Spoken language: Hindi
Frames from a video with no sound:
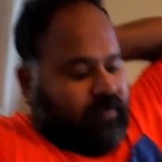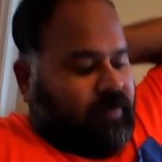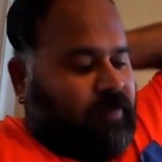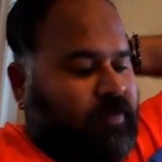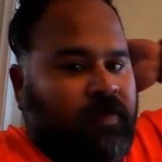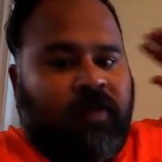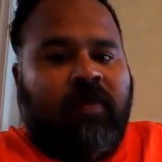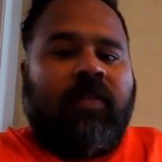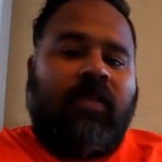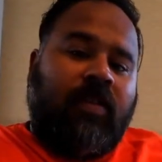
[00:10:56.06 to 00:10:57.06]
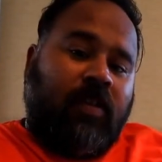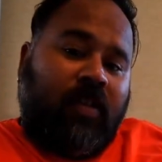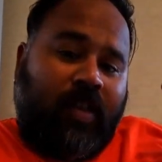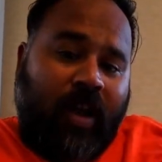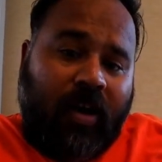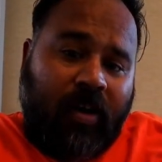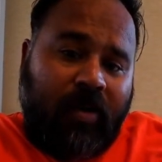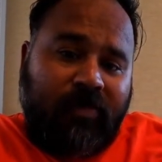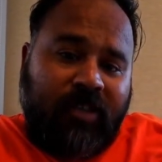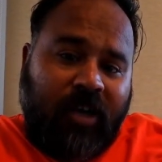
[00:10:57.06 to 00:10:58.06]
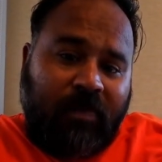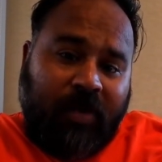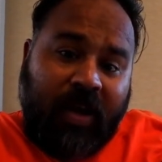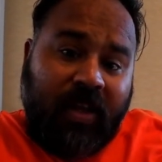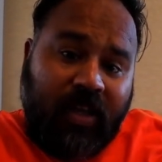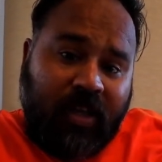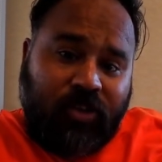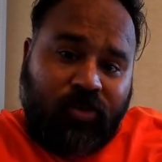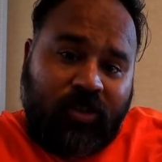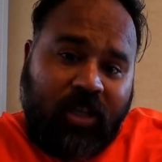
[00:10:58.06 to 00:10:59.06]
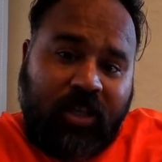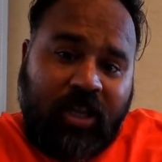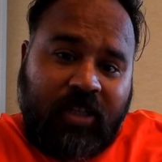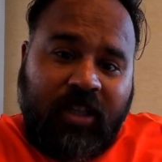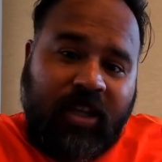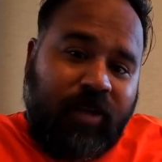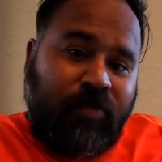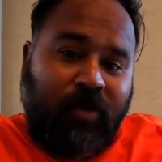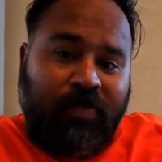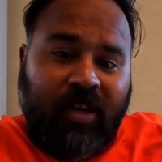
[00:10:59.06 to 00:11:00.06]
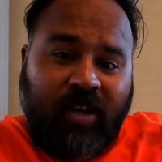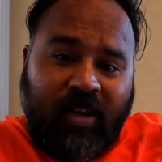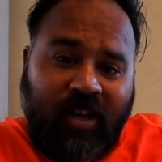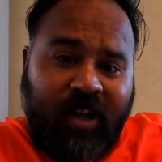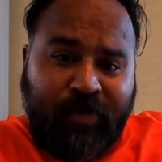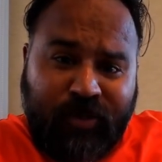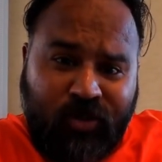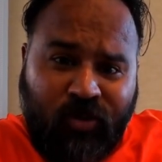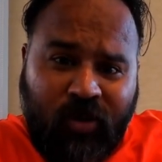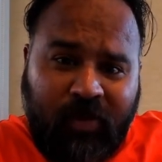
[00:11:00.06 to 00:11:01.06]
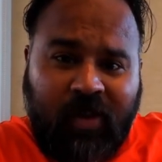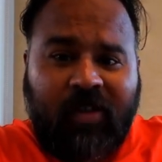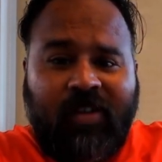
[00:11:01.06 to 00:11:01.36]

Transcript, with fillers: जा पाएंगे छः बजे तक क्या हम जा पाएंगे तो ये देखते हैं हम अपने अगले एपिसोड में